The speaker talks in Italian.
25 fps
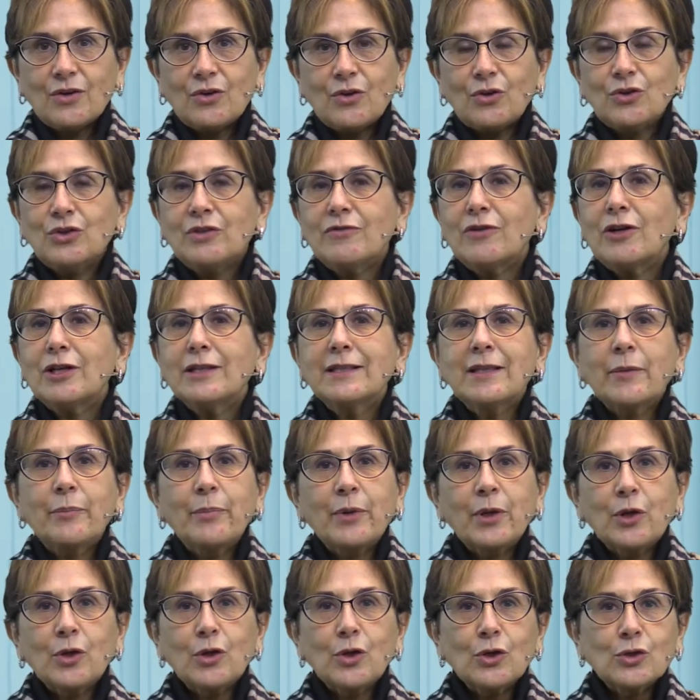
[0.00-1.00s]
Ogni volta
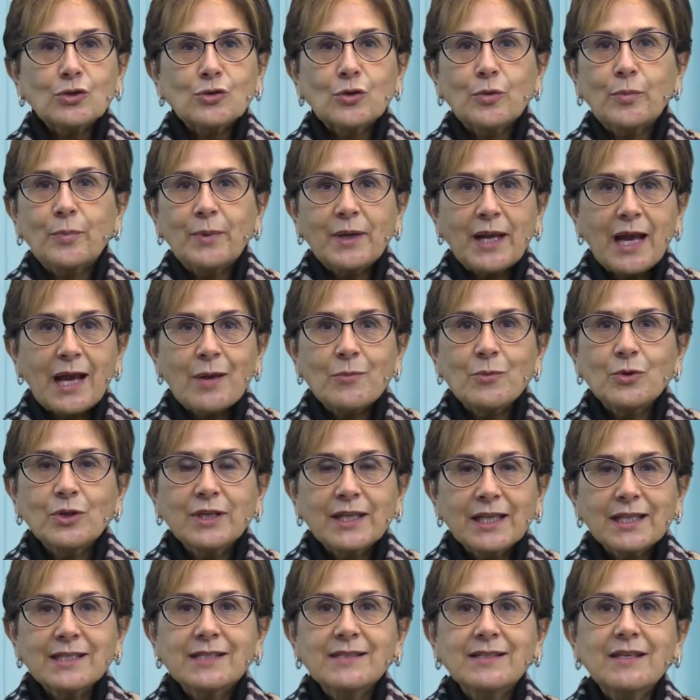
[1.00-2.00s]
però scopriamo
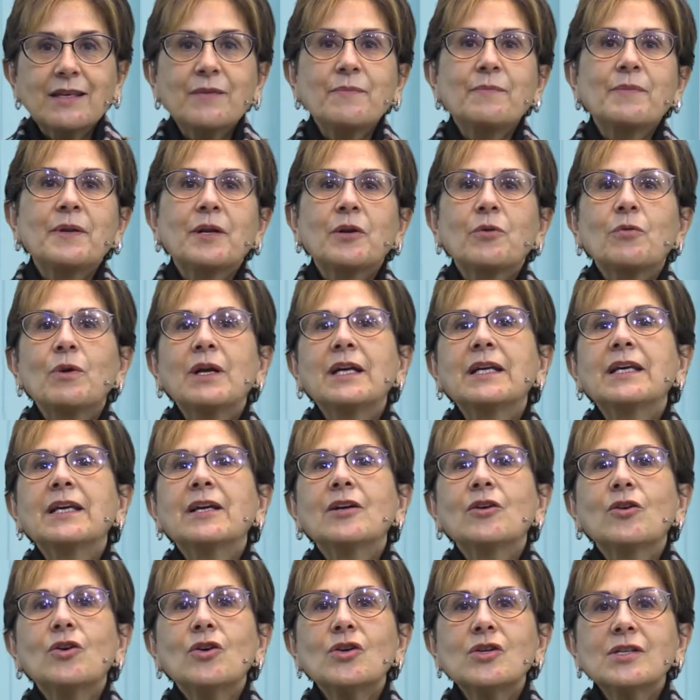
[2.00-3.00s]
che ha sempre
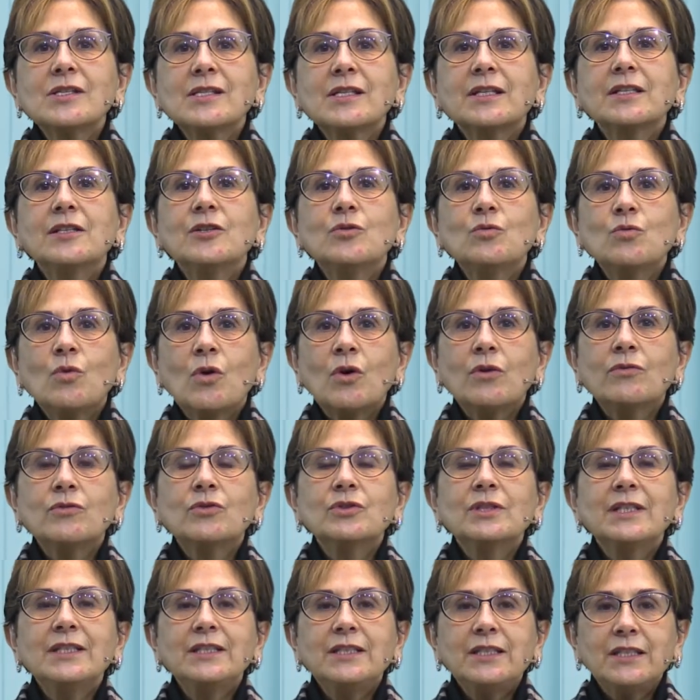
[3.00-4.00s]
qualche cosa di
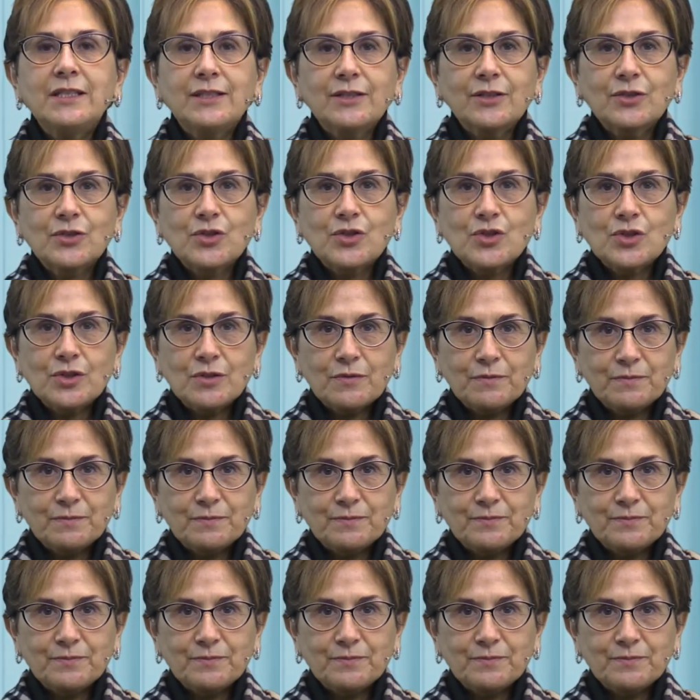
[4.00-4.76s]
nuovo da dirci.